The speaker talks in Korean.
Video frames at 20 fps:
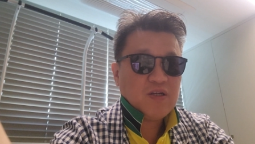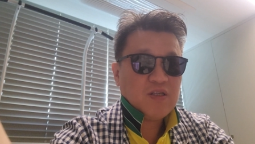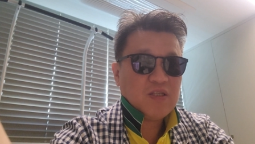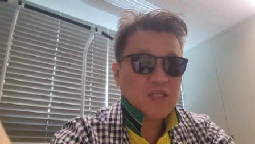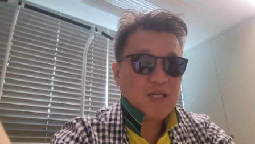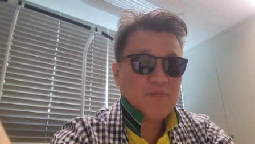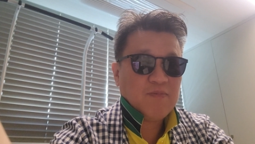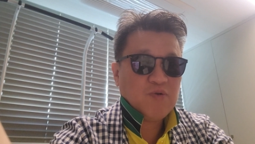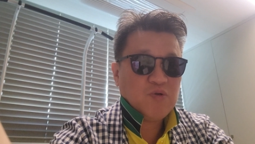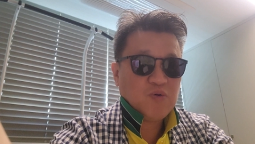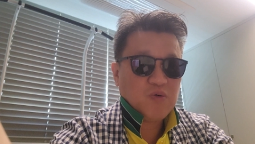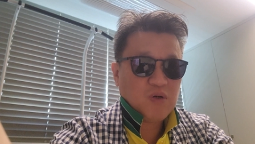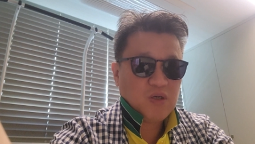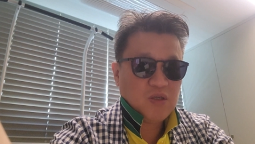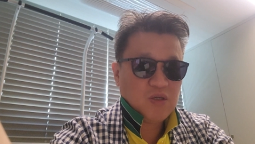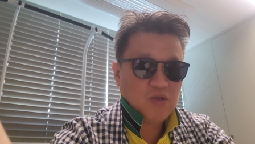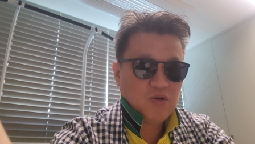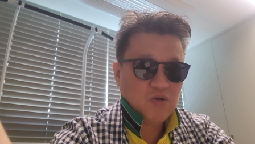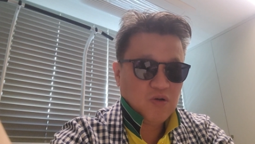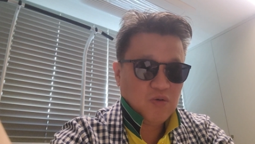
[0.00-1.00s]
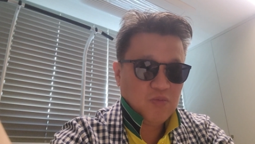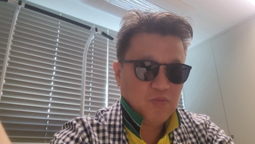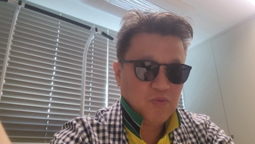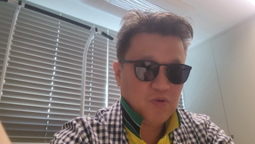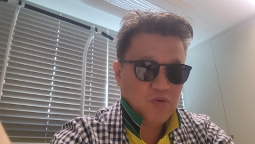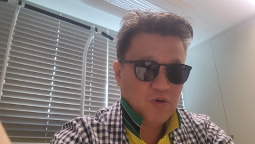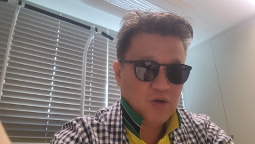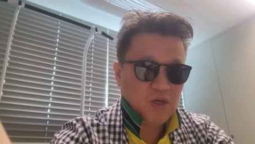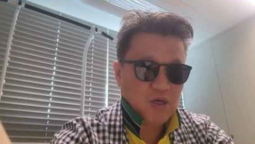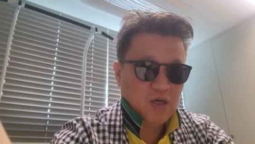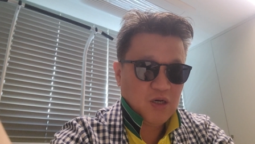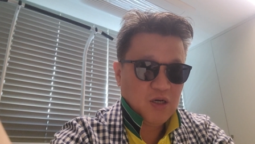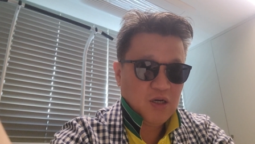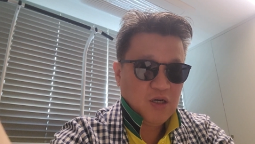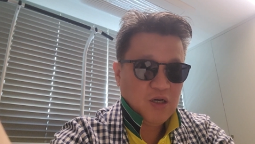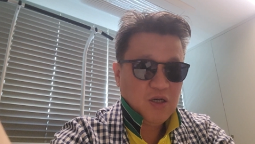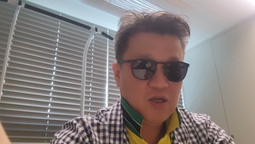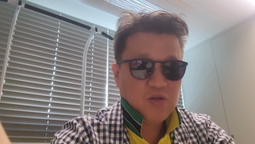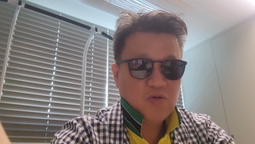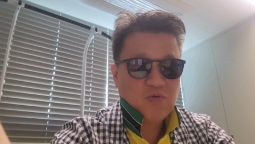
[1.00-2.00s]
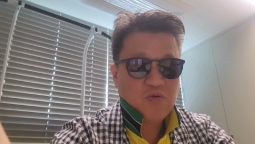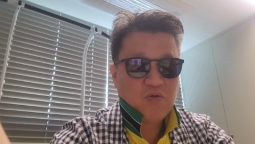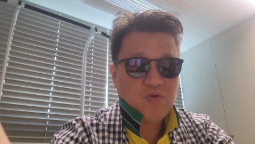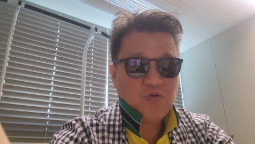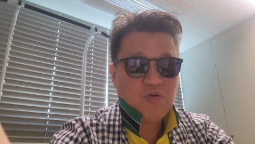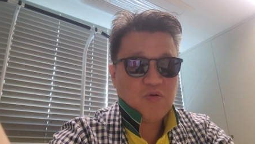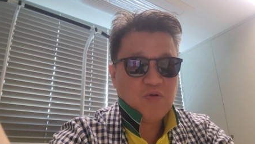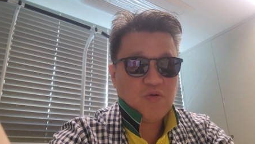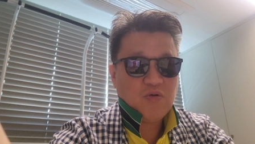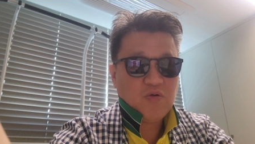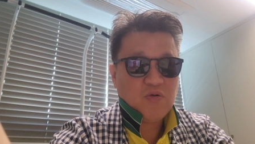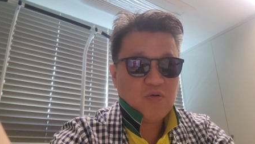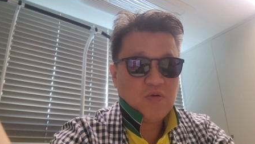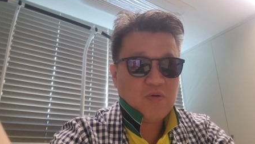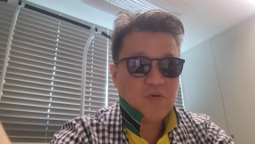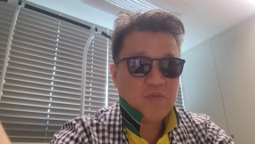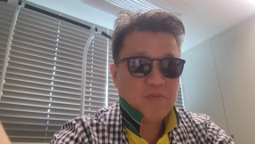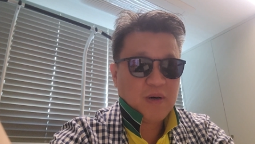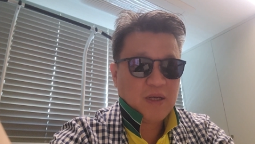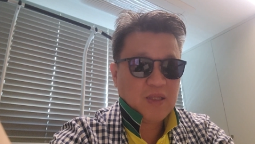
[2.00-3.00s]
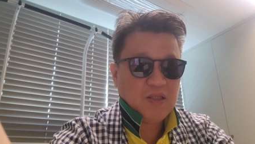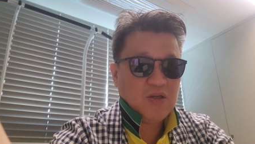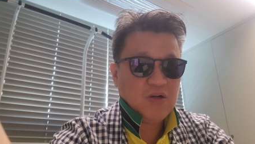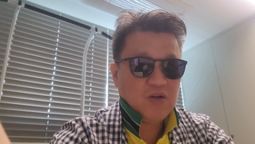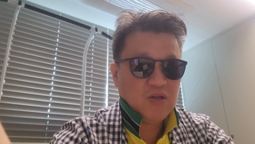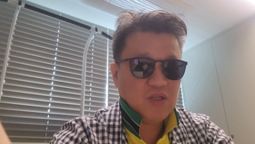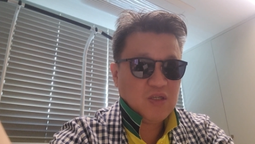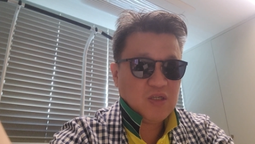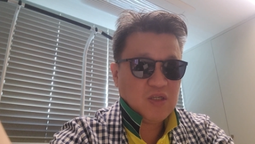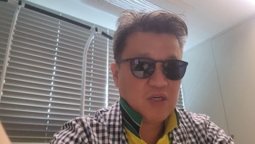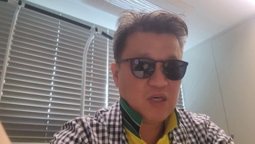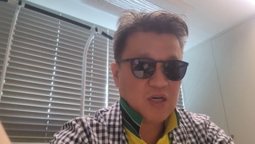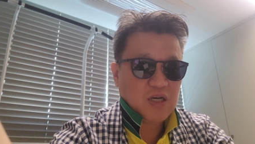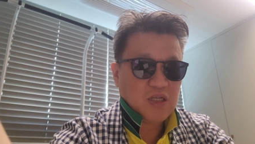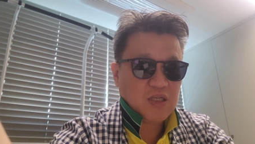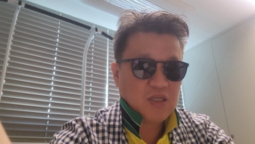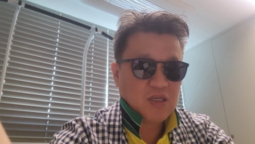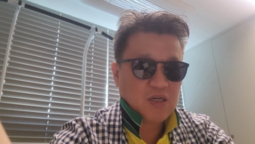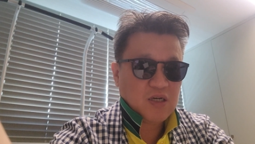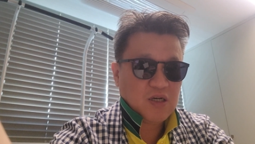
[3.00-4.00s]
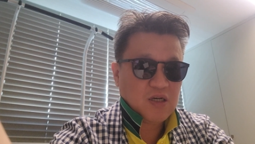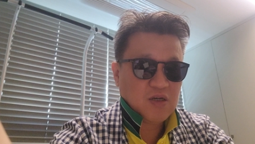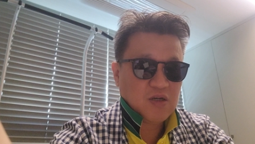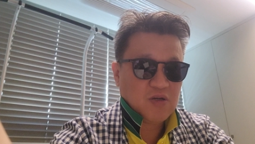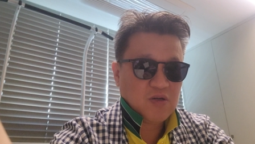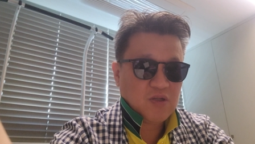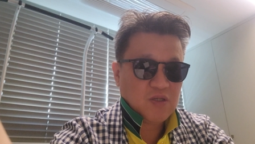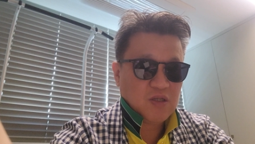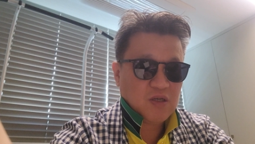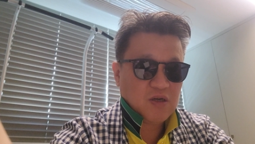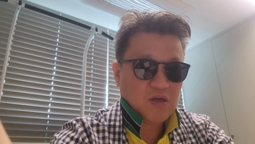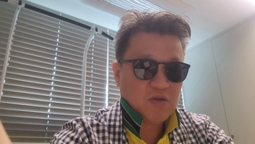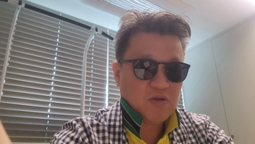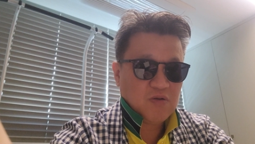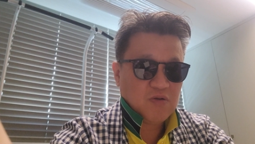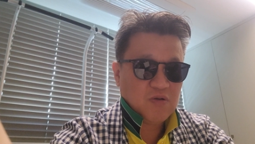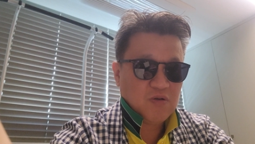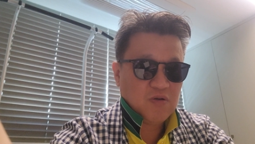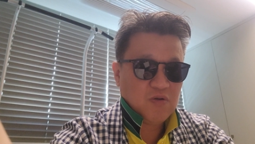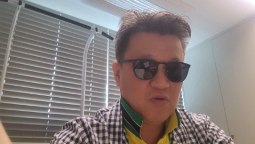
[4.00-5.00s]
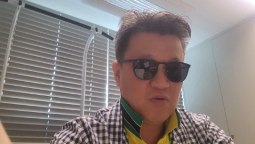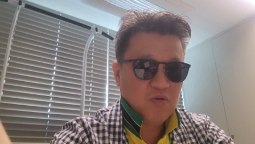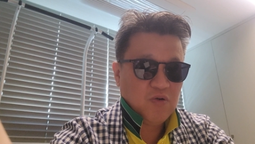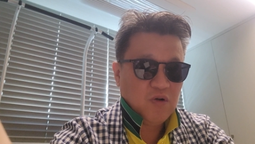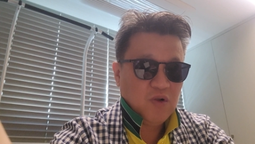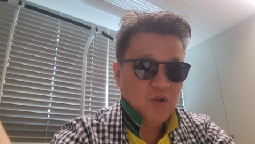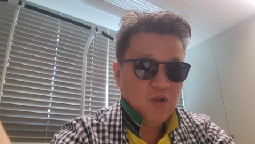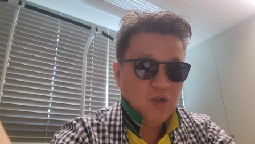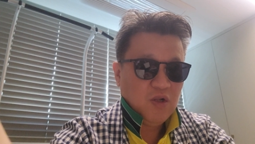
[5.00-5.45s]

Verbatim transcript: 삶 속에서 뭔가 또 어, 만들어지는 게 아닌가 그런 생각도 들고